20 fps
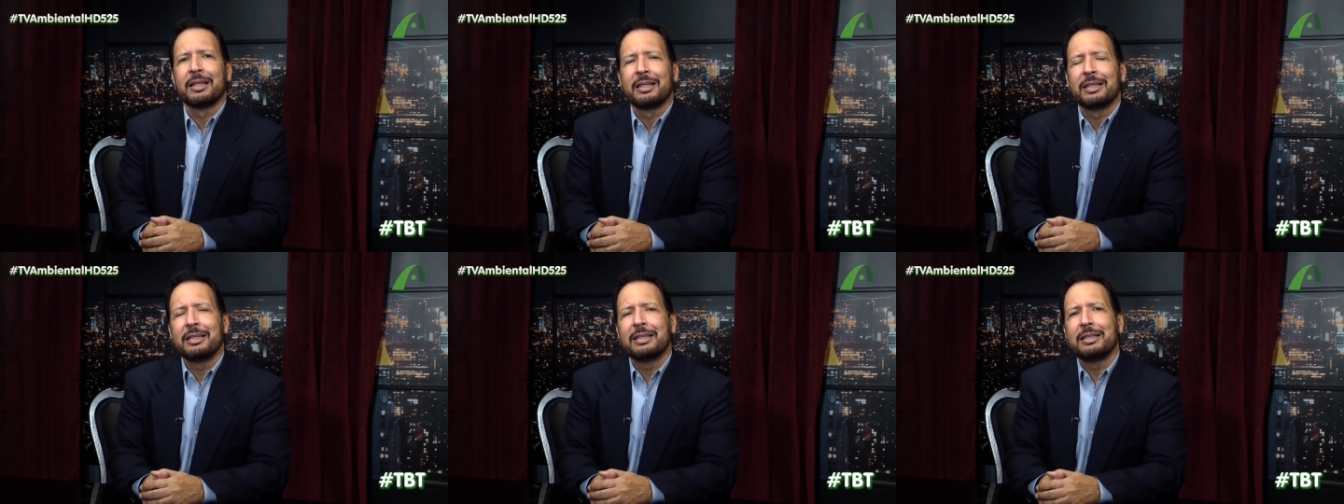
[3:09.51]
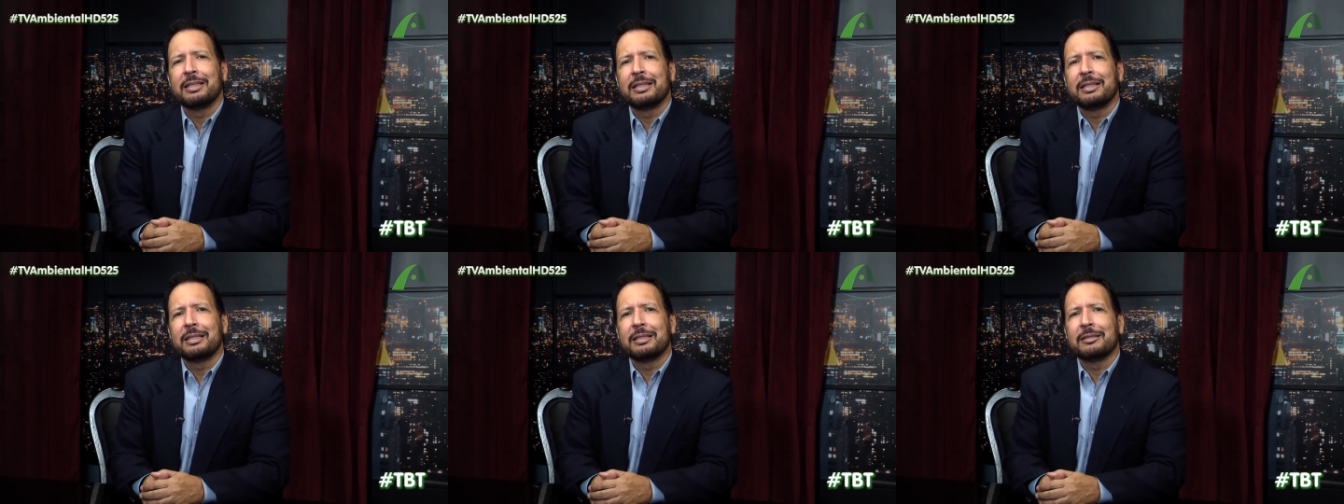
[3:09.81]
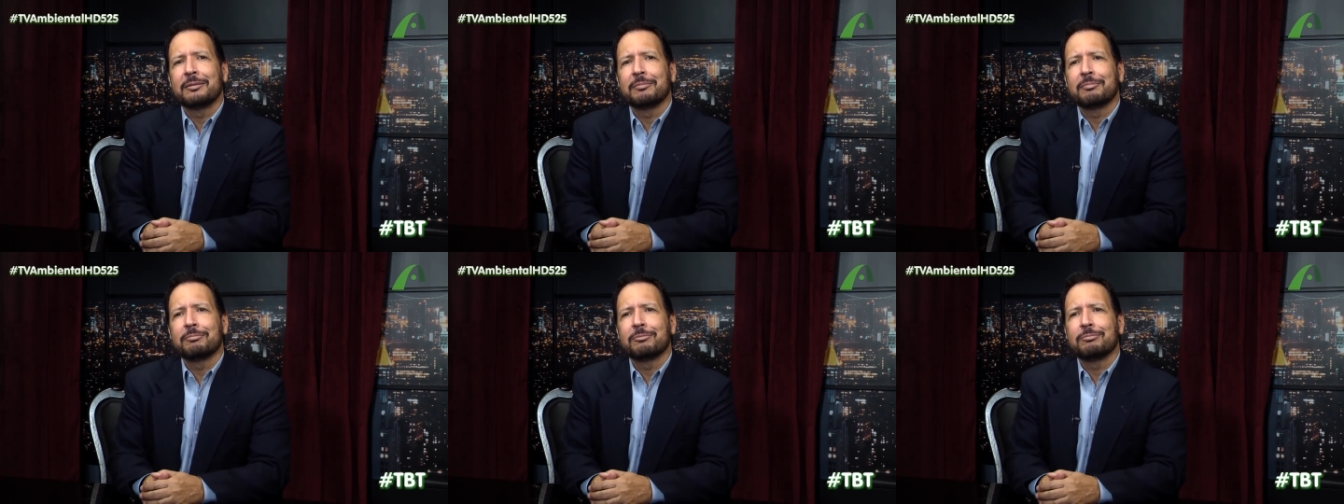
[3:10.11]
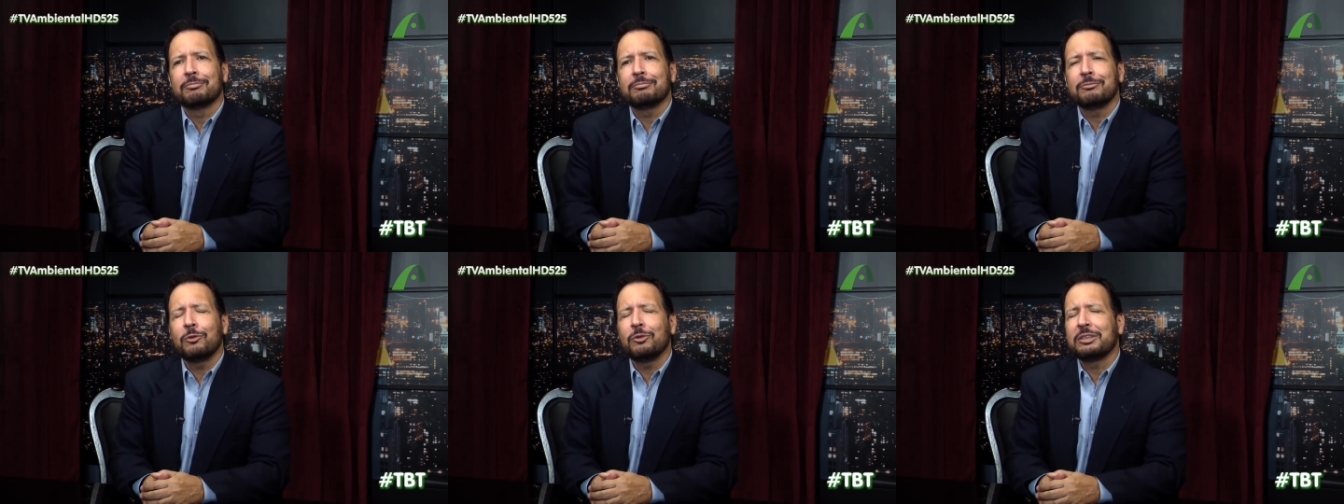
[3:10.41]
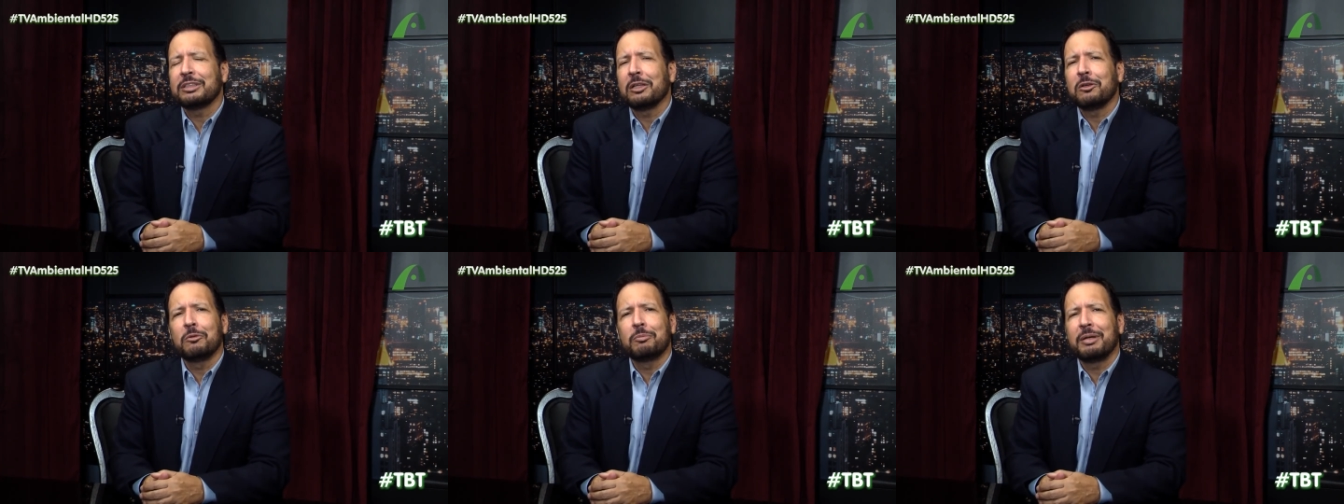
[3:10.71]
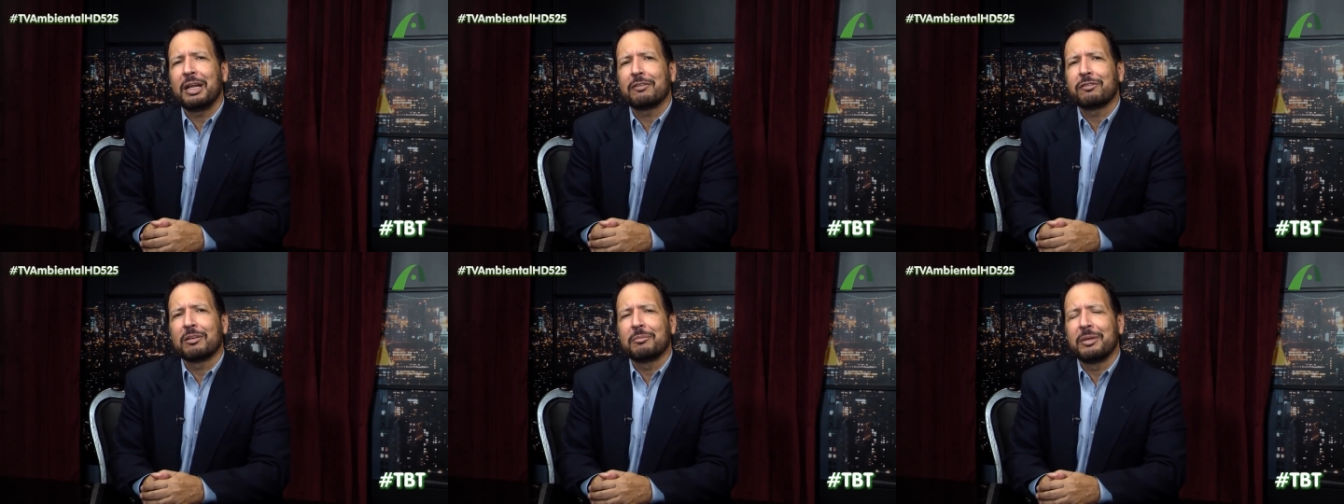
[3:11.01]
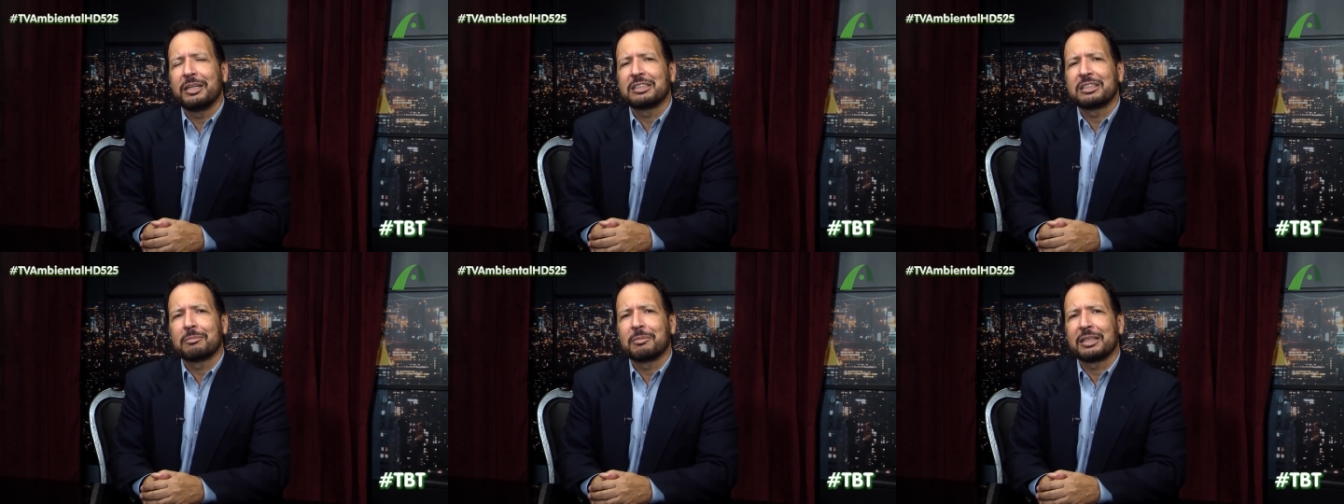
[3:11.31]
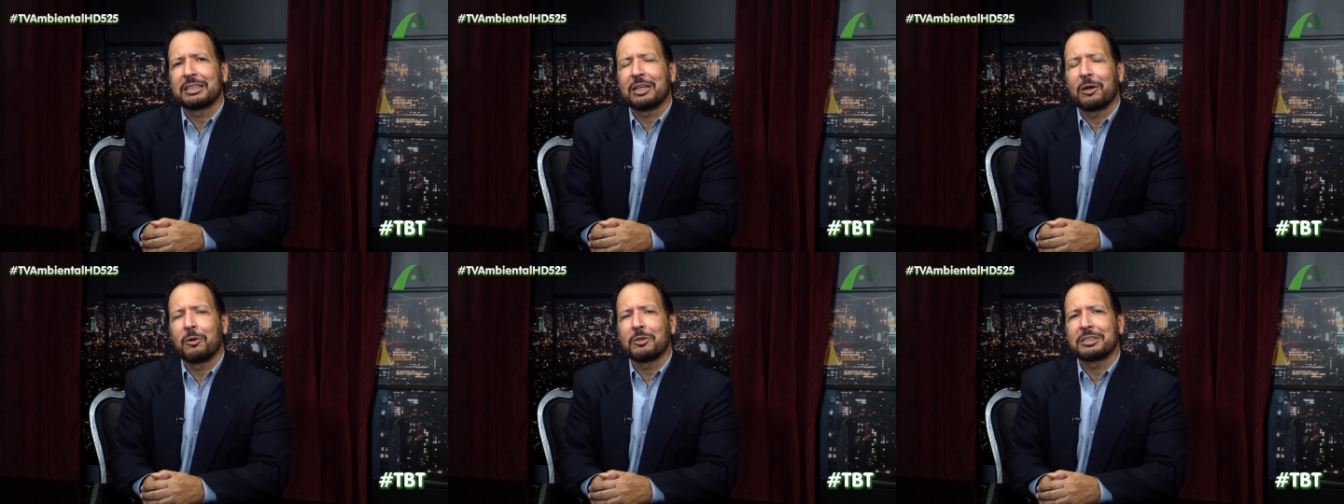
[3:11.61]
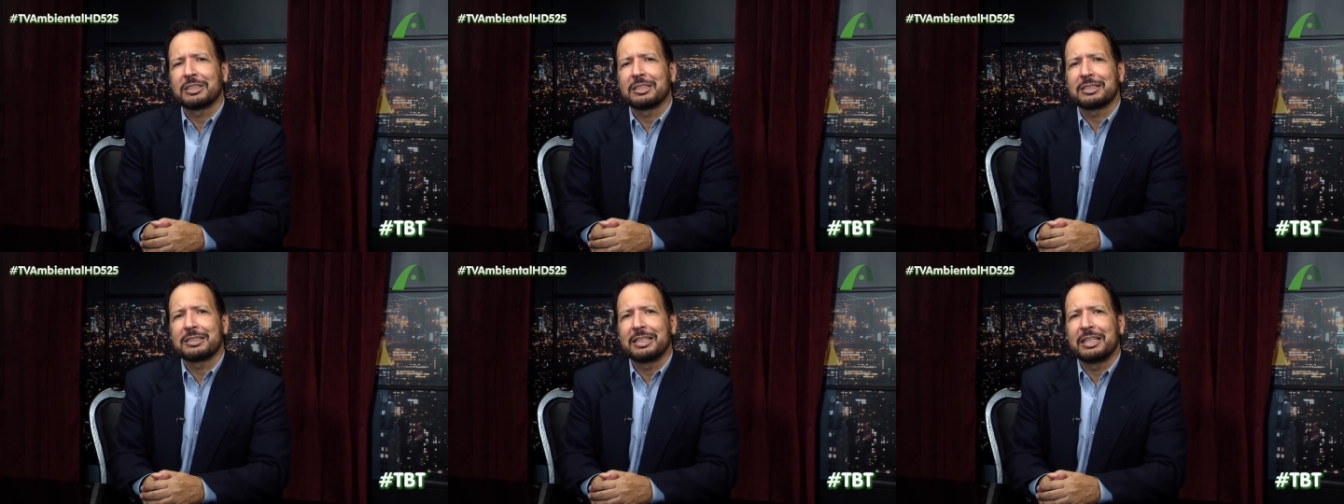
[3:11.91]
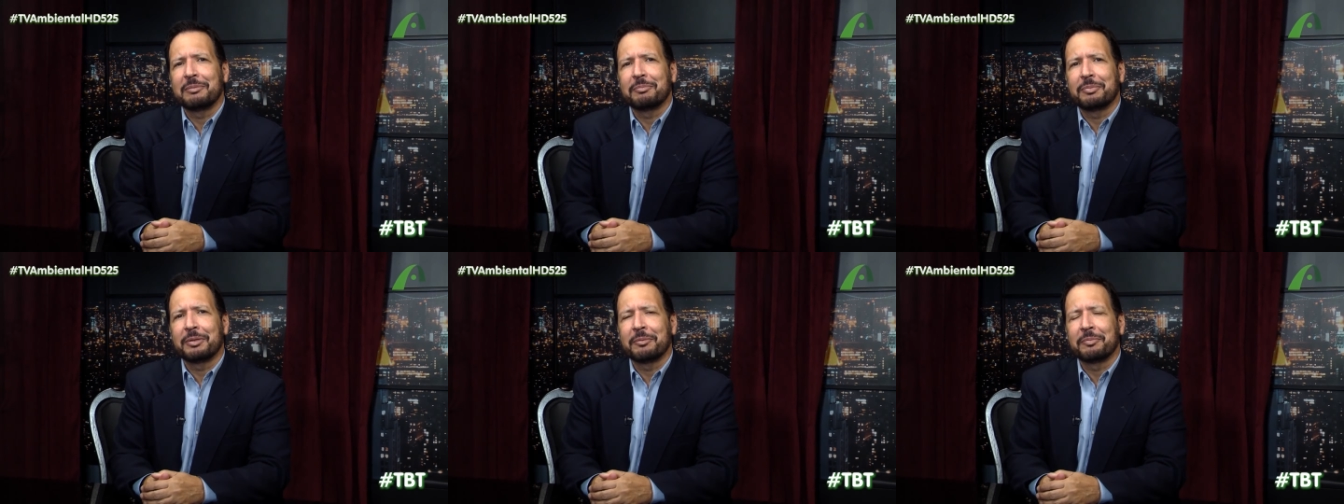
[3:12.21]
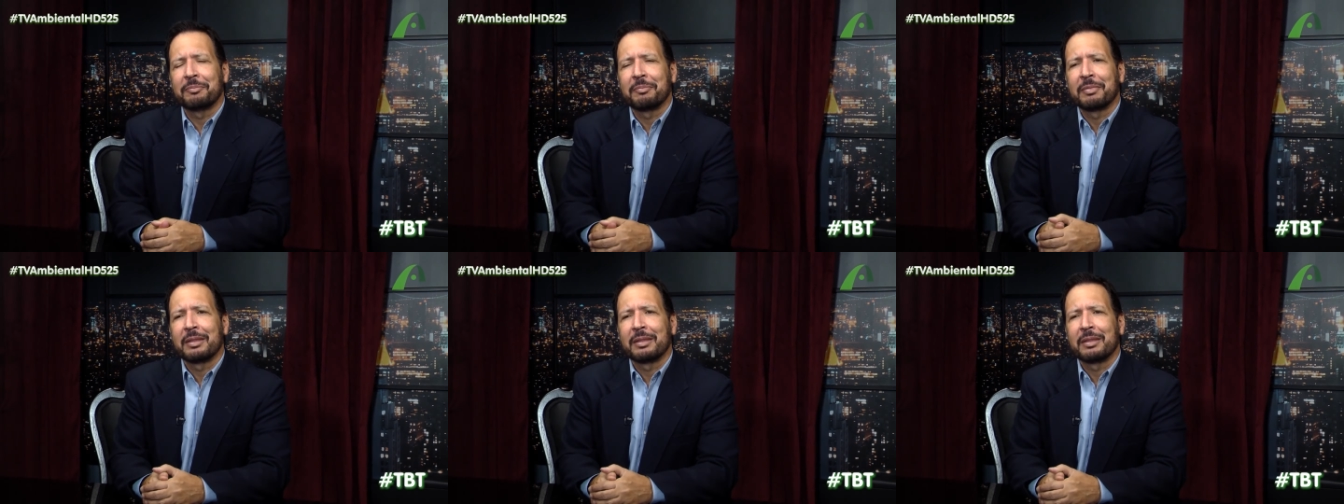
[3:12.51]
e lutando bravamente a Marta Rocha sempre.